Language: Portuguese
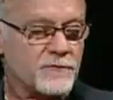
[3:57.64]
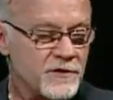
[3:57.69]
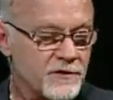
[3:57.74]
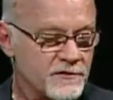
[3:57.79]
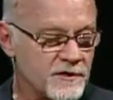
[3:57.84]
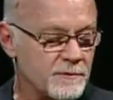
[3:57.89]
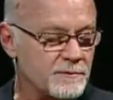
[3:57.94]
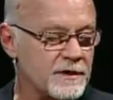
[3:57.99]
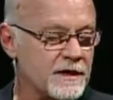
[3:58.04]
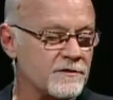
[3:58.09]

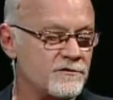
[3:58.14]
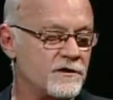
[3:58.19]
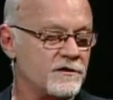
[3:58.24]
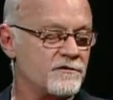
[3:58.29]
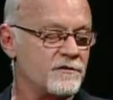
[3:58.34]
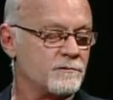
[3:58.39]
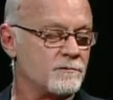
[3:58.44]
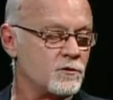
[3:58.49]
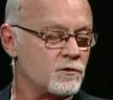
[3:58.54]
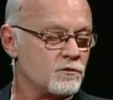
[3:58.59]
Você sabe que a
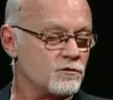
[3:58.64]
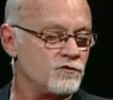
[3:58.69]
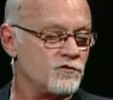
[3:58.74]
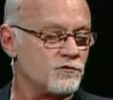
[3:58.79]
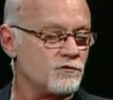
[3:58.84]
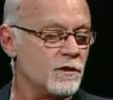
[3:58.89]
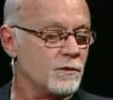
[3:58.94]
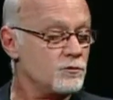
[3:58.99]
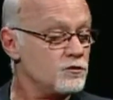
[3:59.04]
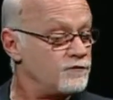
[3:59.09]
gente
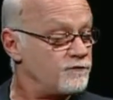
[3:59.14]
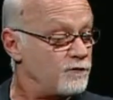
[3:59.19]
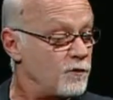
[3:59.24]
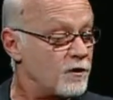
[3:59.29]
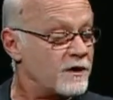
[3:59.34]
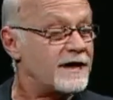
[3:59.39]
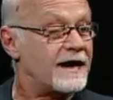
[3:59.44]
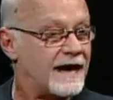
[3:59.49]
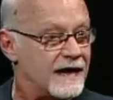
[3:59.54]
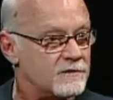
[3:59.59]
continua muito
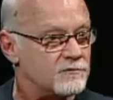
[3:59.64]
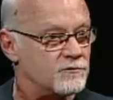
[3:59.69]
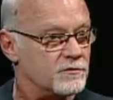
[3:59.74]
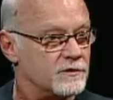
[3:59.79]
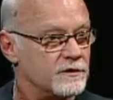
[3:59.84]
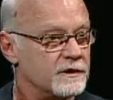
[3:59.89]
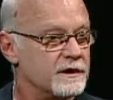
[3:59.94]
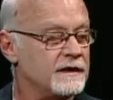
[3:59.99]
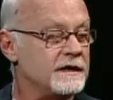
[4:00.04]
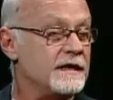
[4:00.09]

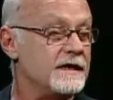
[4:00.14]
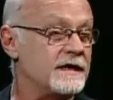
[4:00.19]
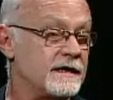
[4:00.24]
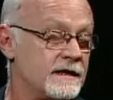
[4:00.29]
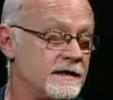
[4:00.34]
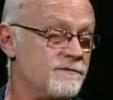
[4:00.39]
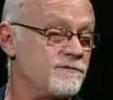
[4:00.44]
focado e,